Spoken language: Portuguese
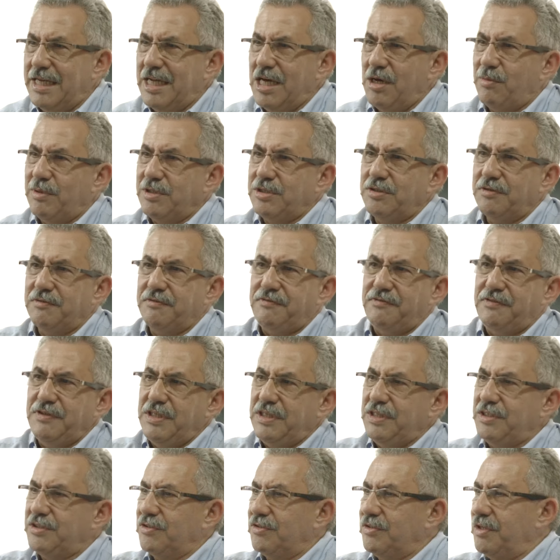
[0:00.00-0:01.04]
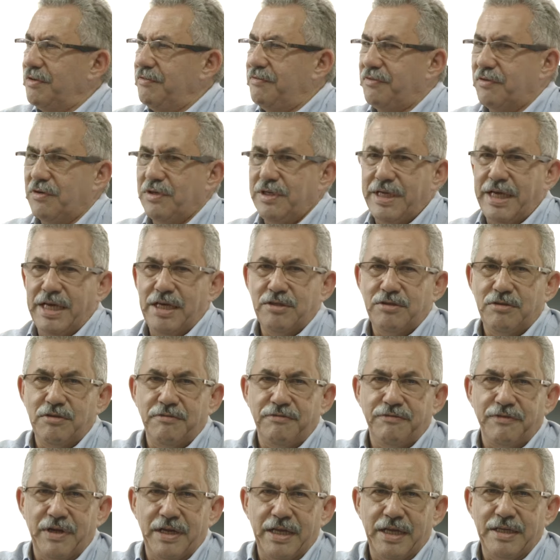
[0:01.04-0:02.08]
Não, mas eu fiz, eu dei folheto, eu
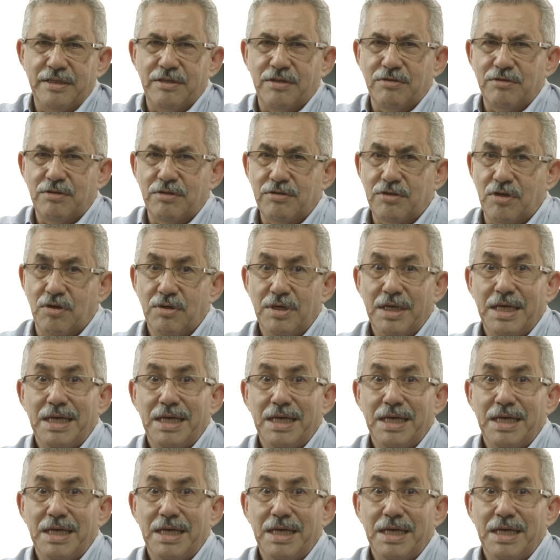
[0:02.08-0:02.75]
falei tal, tal, tal,